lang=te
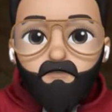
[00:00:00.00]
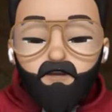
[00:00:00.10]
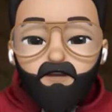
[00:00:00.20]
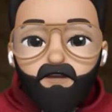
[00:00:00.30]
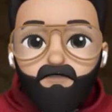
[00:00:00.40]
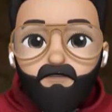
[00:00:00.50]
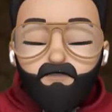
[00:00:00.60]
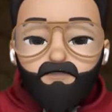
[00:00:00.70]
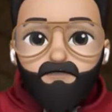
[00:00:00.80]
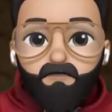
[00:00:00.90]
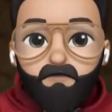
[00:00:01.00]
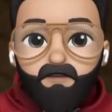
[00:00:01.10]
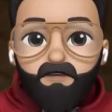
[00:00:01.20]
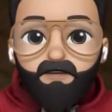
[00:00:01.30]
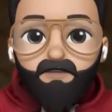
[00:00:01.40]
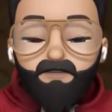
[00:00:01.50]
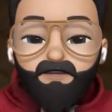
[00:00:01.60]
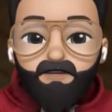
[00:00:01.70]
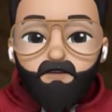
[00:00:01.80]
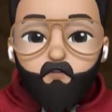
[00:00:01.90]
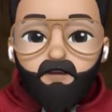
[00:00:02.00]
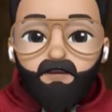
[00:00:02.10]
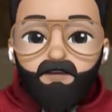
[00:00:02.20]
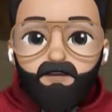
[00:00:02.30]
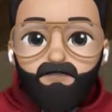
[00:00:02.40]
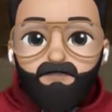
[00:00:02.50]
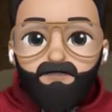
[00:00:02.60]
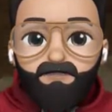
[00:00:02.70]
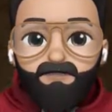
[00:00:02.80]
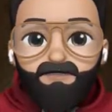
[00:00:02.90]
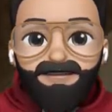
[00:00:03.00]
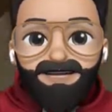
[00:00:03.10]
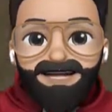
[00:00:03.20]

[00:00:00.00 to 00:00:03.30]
టంగ్ అని సౌండ్ వస్తుంది ఇప్పుడు ద ట్వైక్ అని సౌండ్ వచ్చింది